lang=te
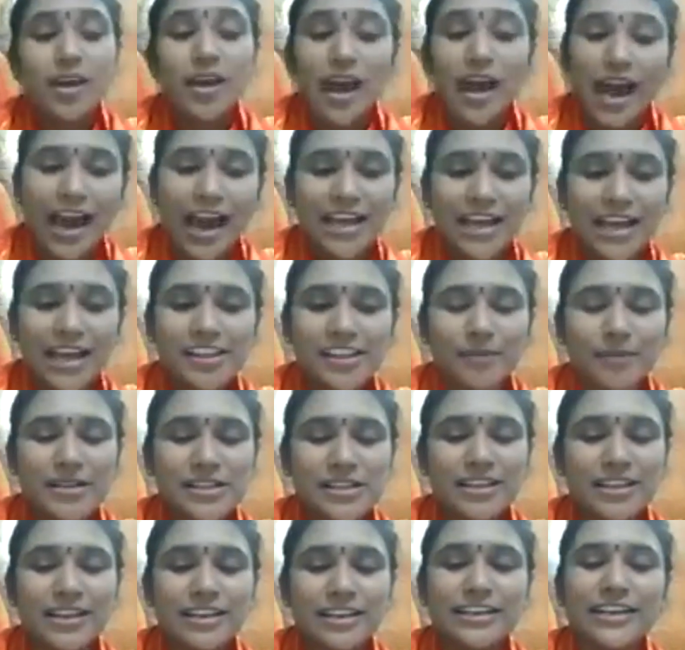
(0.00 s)
ఆ
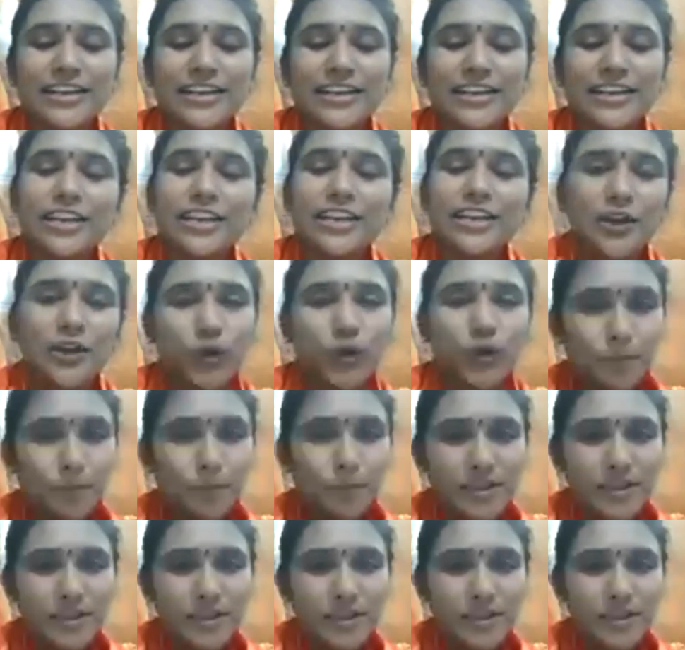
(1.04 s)
సమస్యలన్నిటికీ గొప్ప
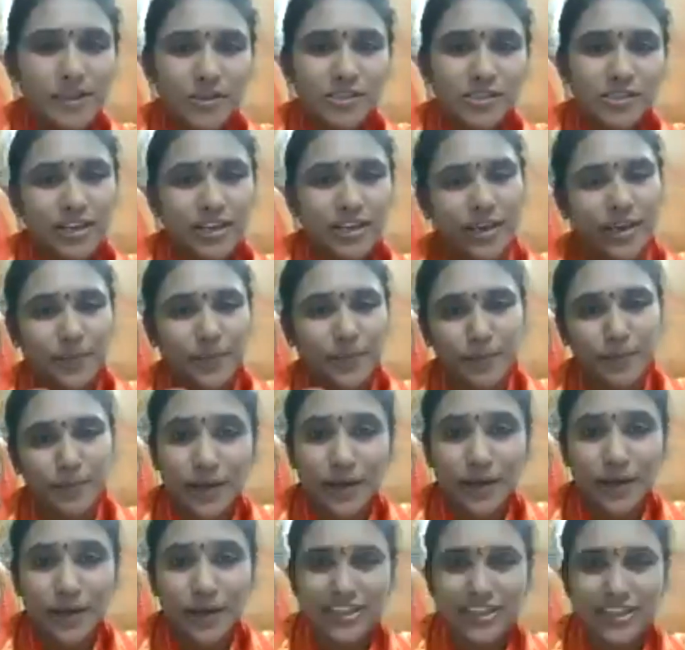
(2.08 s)
సొల్యూషనే
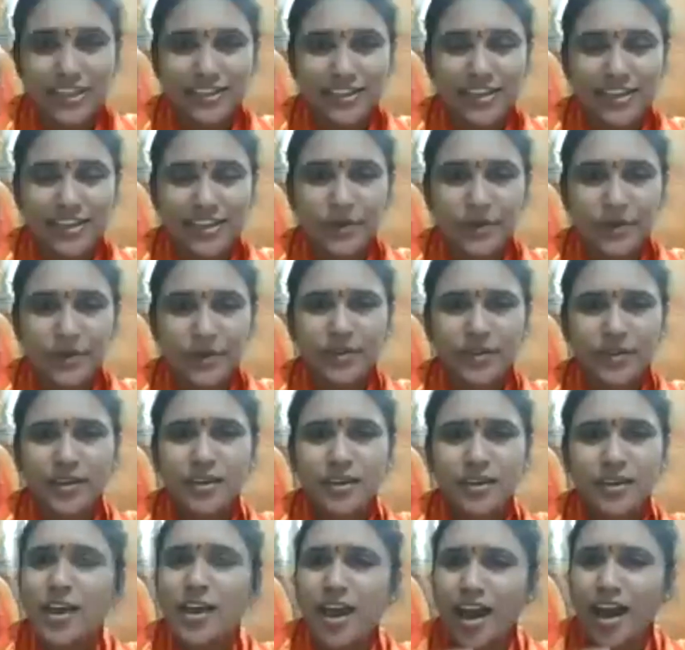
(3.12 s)
భగవద్గీత అండి
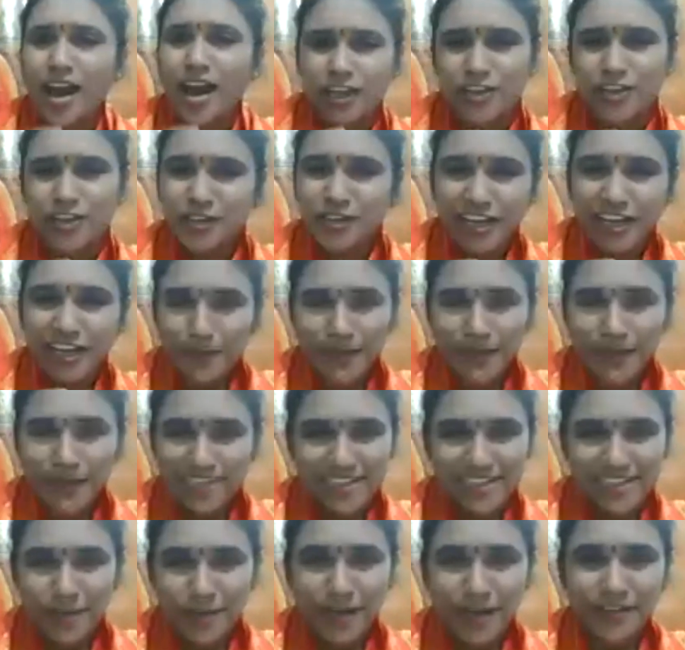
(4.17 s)
అర్జునుడికి పనిచేసిన
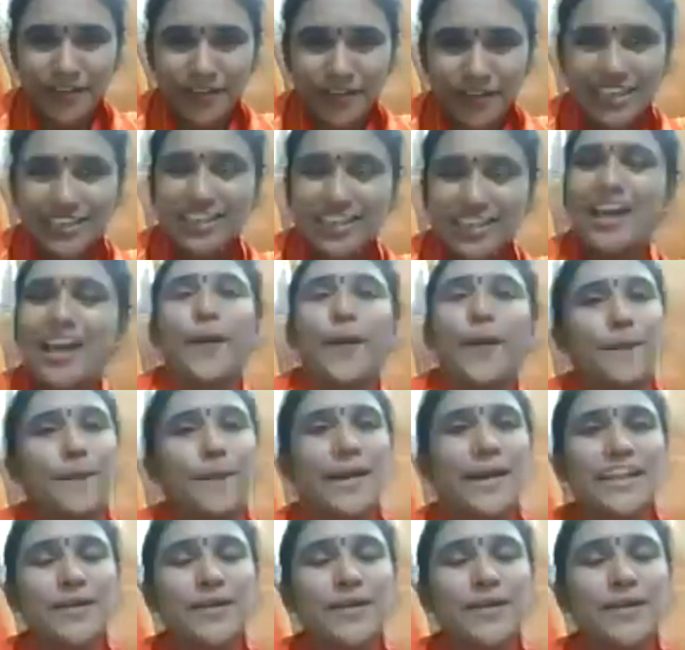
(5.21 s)
భగవద్గీత మనకి
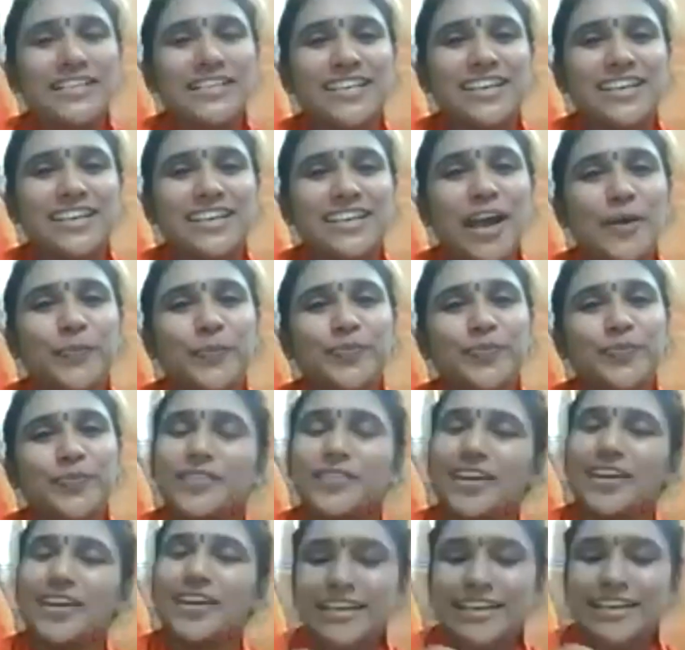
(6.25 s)
పనిచేయదా
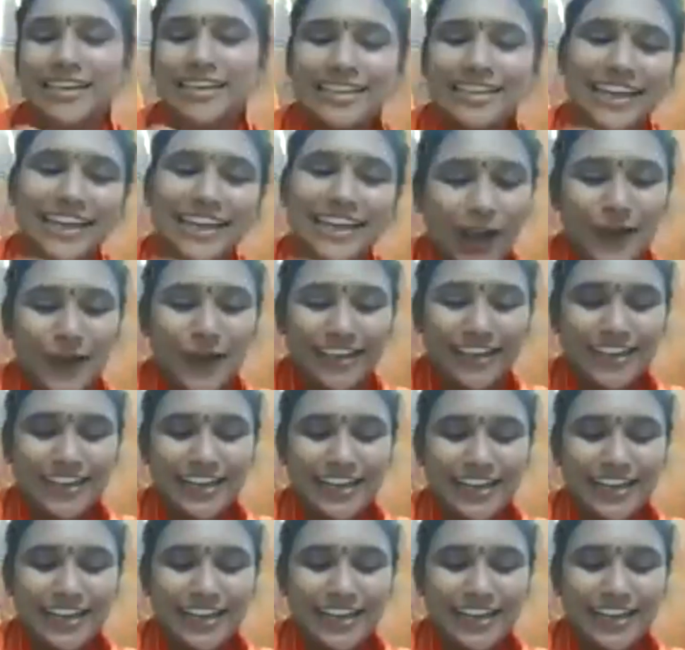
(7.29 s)
ఇదే లాజిక్ అండి